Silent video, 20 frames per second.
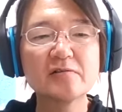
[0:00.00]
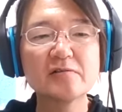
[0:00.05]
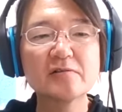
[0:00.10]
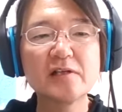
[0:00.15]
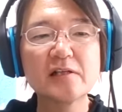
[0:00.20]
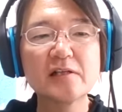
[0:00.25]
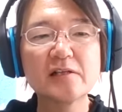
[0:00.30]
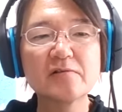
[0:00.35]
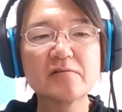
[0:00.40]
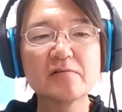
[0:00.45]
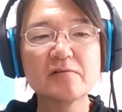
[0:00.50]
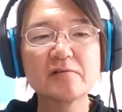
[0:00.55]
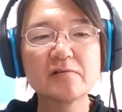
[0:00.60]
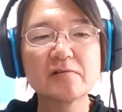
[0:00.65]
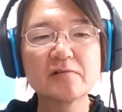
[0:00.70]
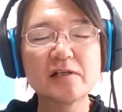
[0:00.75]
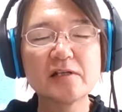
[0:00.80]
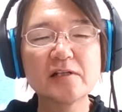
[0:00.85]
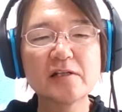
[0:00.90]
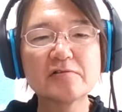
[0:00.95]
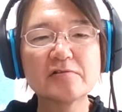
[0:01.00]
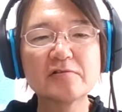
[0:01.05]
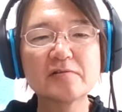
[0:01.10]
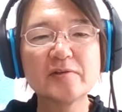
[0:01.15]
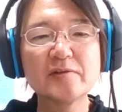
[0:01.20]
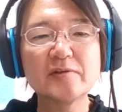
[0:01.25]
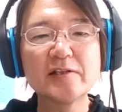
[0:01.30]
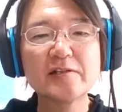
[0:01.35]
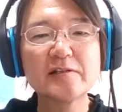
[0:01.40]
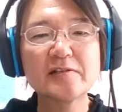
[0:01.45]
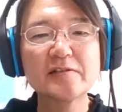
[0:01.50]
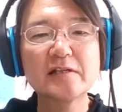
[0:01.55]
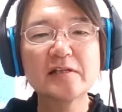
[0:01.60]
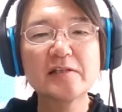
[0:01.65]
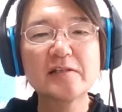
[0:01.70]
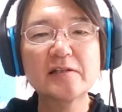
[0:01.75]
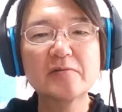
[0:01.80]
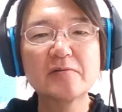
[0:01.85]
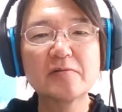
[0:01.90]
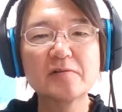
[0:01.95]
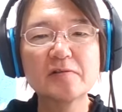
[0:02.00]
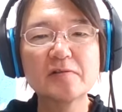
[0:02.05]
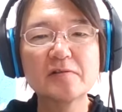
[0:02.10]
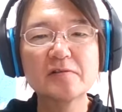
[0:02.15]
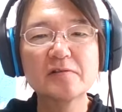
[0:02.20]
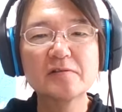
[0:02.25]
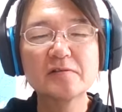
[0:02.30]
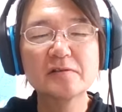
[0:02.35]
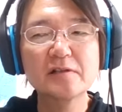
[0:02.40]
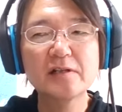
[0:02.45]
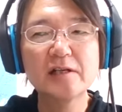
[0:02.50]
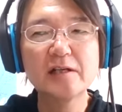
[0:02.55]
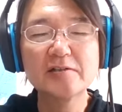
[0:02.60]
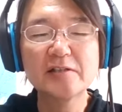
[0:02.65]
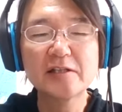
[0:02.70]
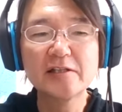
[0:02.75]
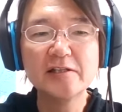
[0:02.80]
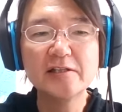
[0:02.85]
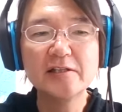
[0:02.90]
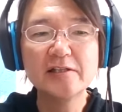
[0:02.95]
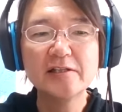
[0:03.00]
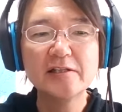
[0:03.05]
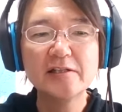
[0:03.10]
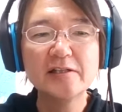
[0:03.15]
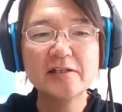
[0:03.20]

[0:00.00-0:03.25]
なんかこう科学をやっていこう科学的に